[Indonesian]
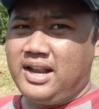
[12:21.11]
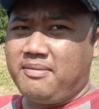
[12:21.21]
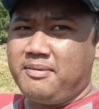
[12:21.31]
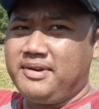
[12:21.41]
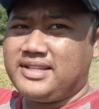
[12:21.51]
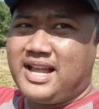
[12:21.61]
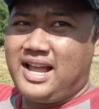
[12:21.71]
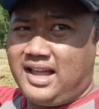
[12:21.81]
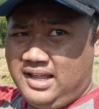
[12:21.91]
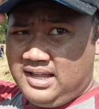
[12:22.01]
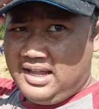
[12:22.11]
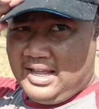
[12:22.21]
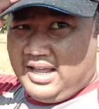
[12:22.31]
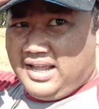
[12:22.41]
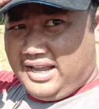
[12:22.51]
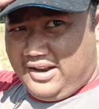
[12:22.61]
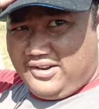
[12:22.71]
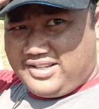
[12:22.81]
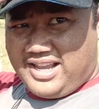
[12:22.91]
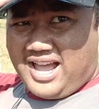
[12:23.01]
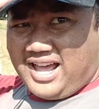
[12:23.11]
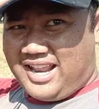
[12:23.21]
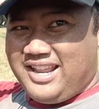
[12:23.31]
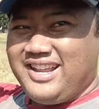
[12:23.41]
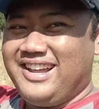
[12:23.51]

Dadah pemirsa. Indosiar